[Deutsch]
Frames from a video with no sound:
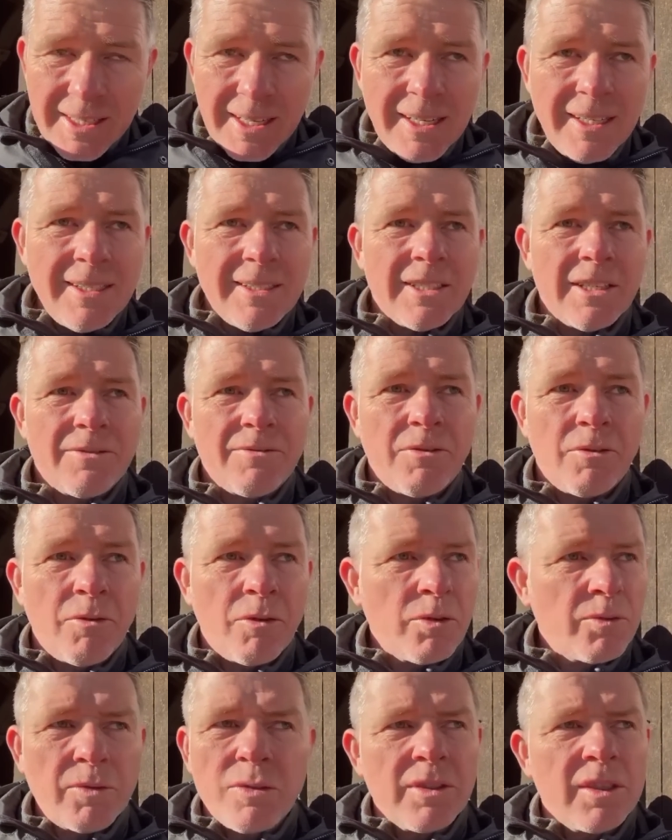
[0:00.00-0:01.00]
Ja, ich,
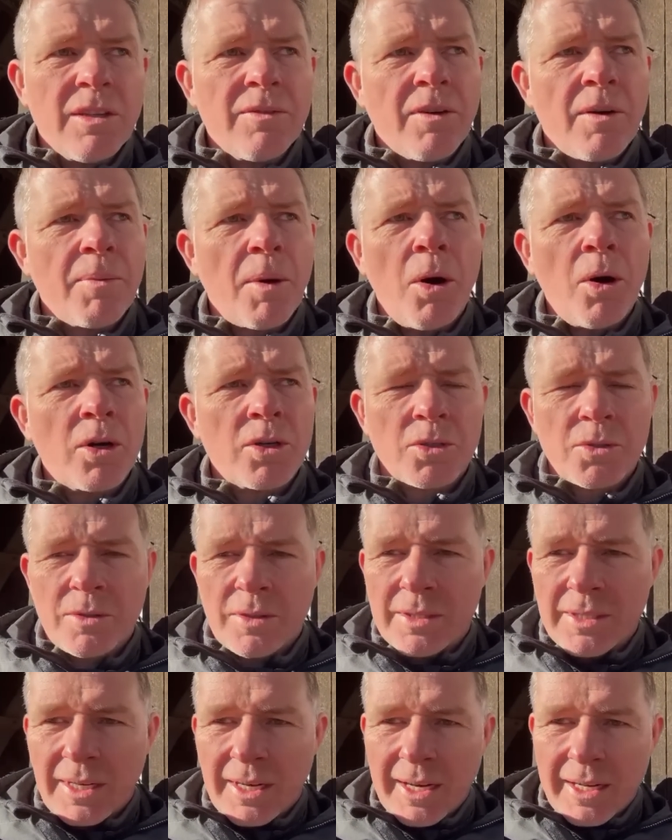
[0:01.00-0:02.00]
wo, wo sind die
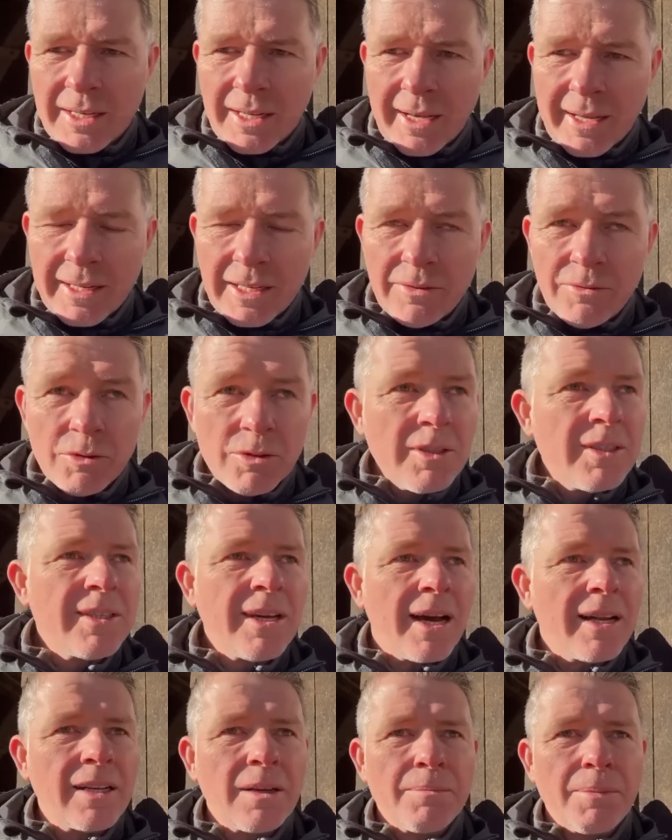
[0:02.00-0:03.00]
Verbraucherzentralen eigentlich? Wo sind
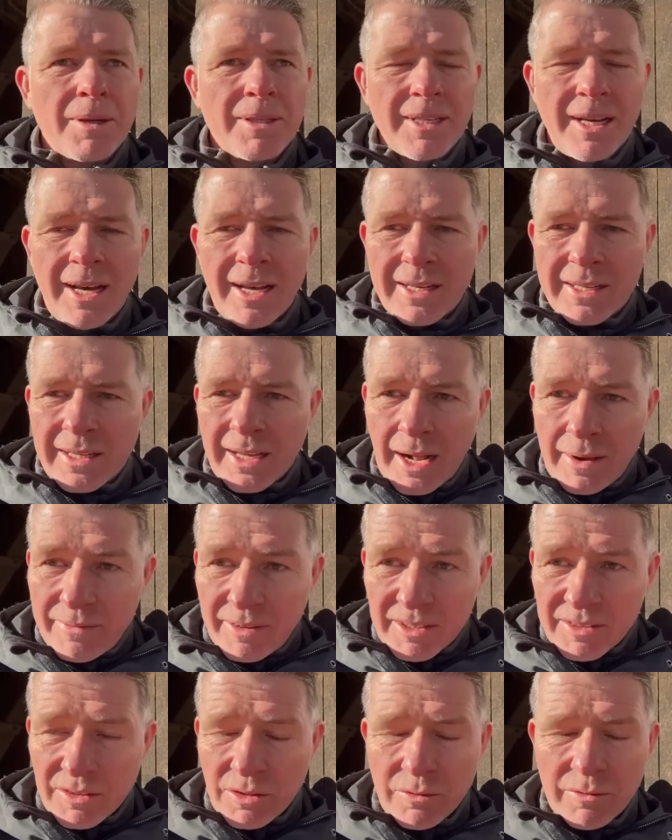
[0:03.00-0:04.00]
die anderen Parteien, die
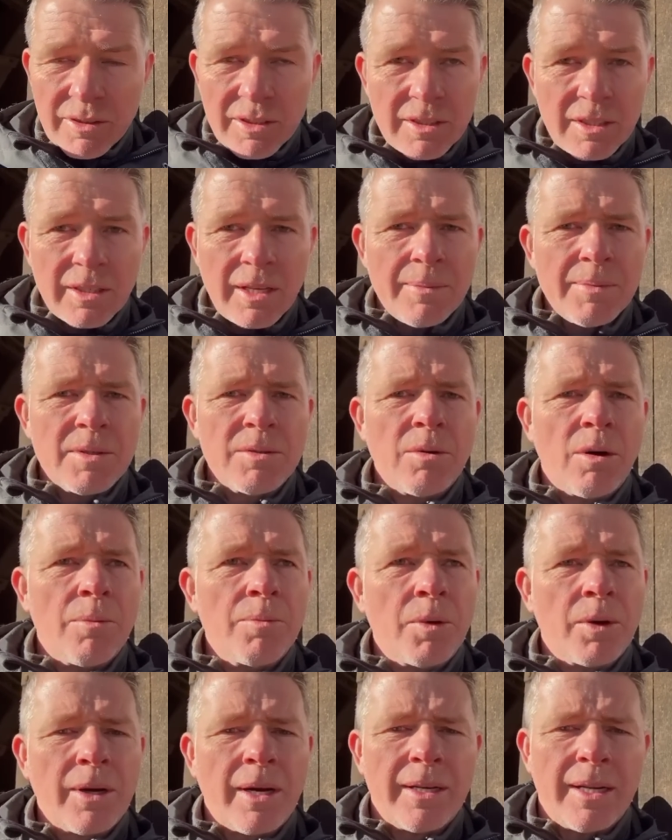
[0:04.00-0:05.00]
halbwegs vernünftig sind? Gibt es überhaupt
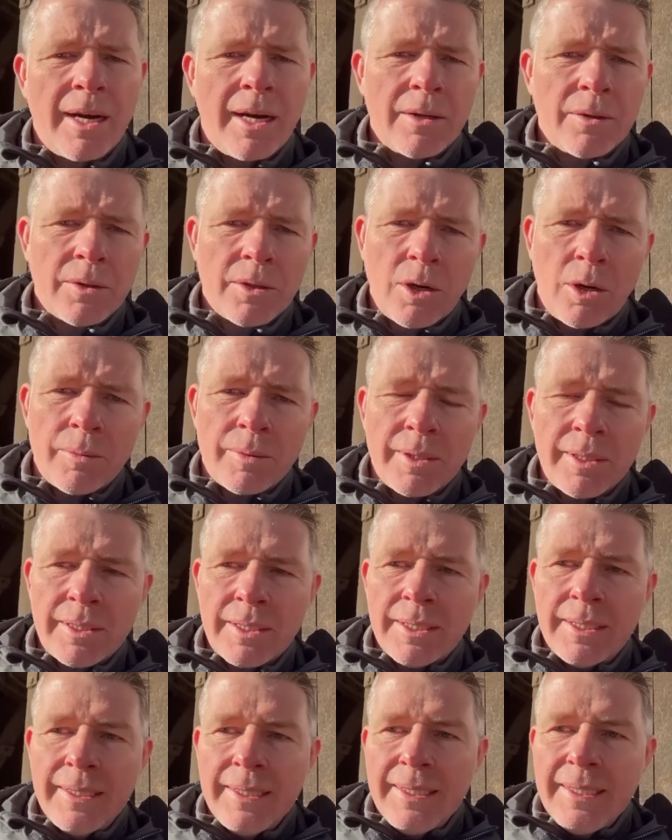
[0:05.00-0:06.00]
noch? Keine Ahnung, ich glaube
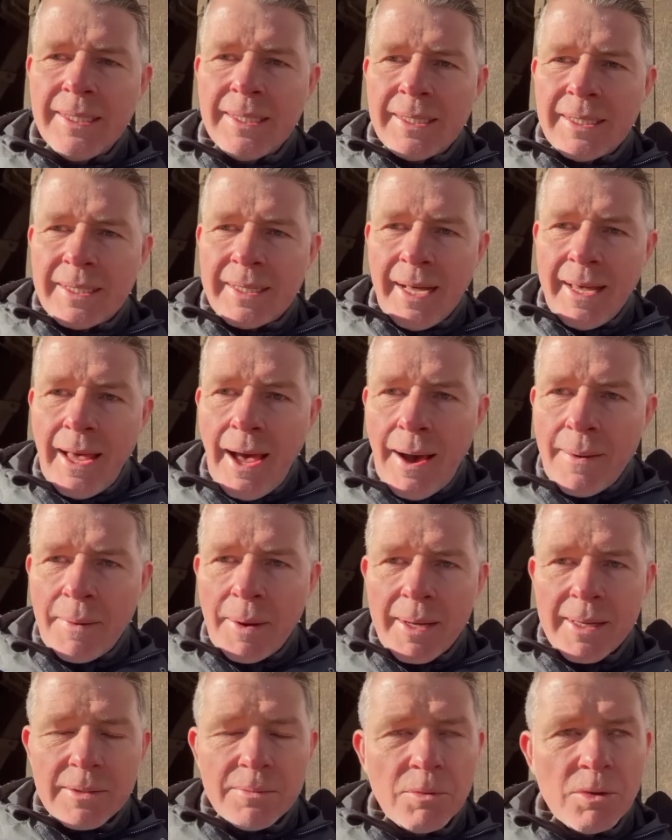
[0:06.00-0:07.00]
nicht. Naja,
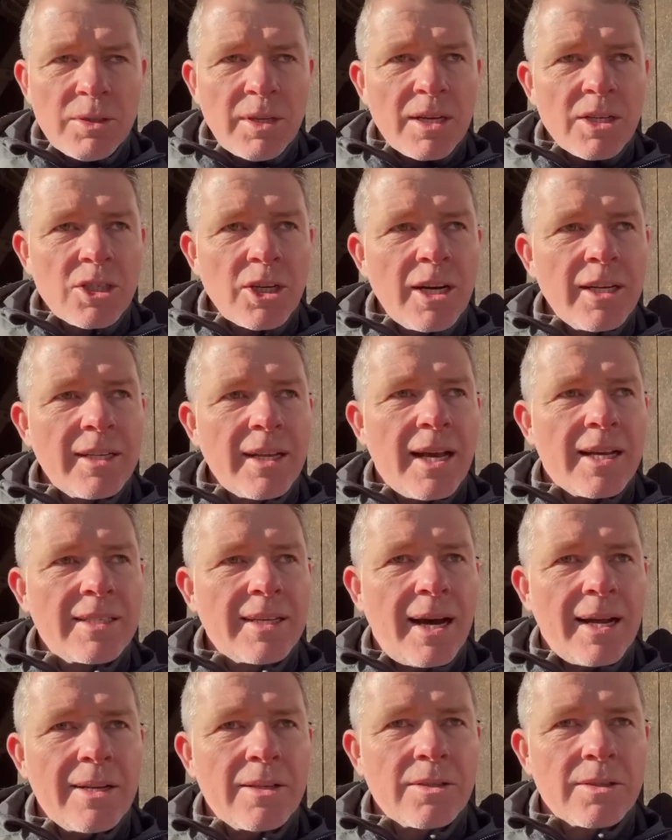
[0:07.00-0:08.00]
aber es muss anscheinend
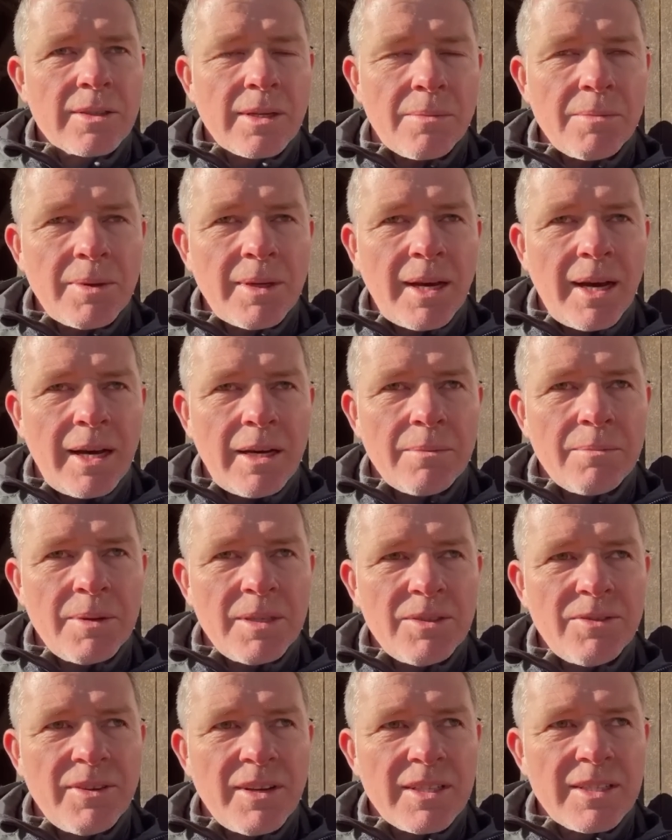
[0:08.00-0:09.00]
erst alles zusammenkrachen,
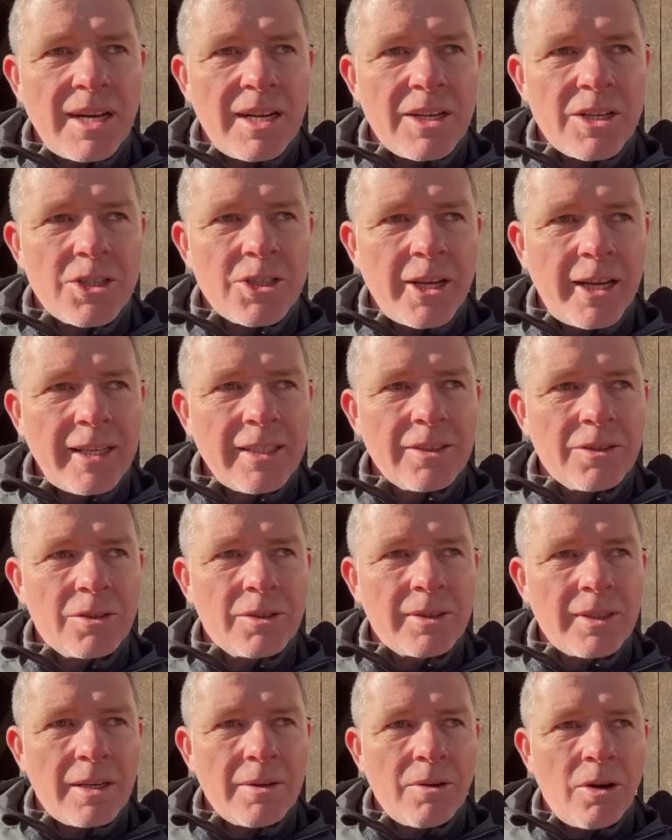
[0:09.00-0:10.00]
bis wir das alle checken
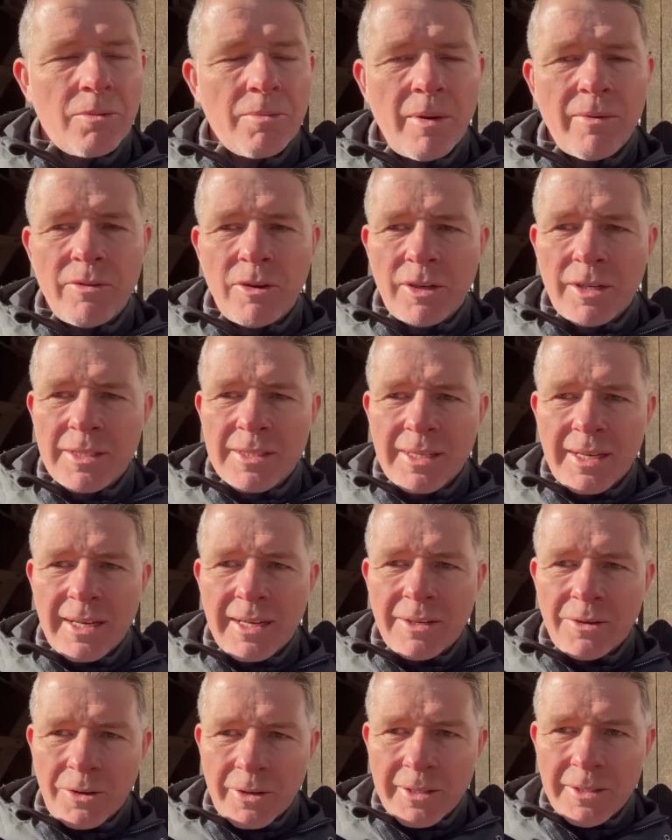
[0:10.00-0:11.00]
und dann auch mal wirklich
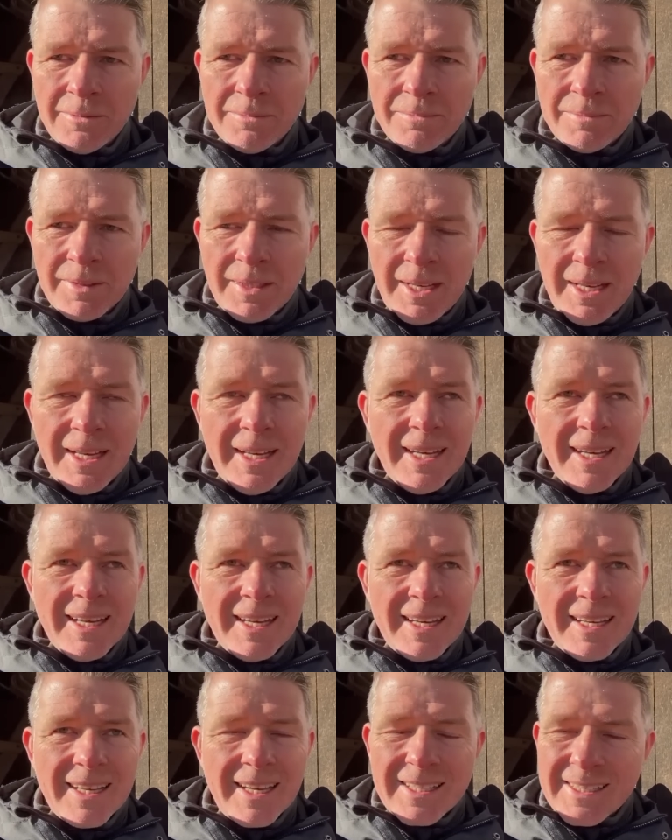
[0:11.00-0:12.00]
sagen, Leute,
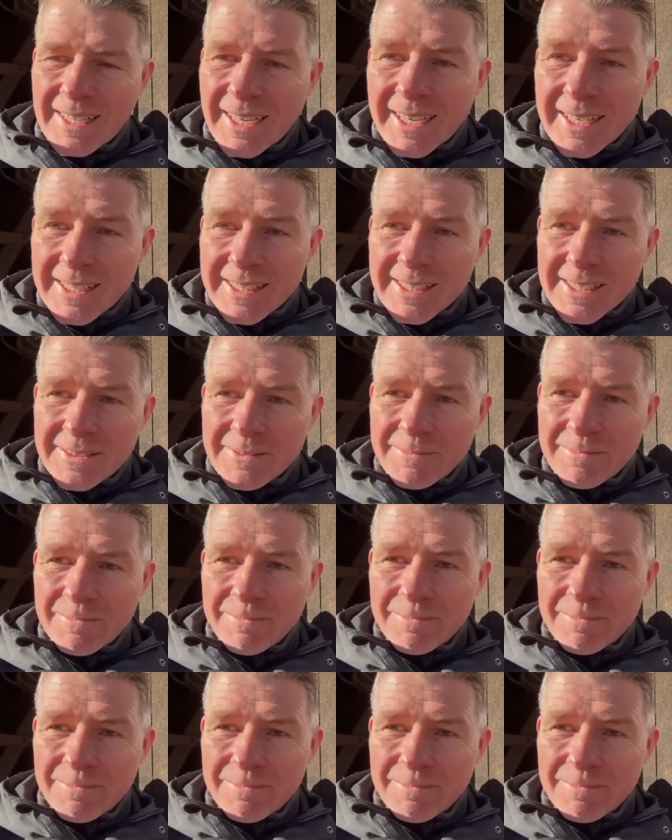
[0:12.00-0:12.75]
jetzt reicht's.